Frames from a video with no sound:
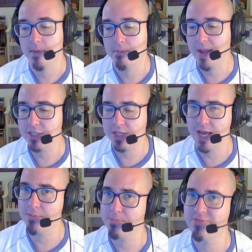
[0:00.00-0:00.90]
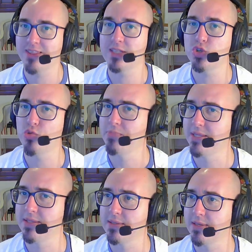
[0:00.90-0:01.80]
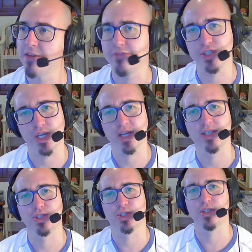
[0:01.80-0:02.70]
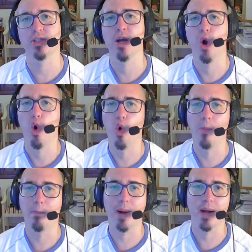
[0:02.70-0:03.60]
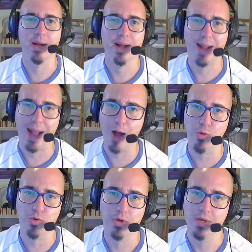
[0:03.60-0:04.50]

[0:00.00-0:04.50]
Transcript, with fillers: Mas, cara, para falar de comida, refrigerante, roupa, carro,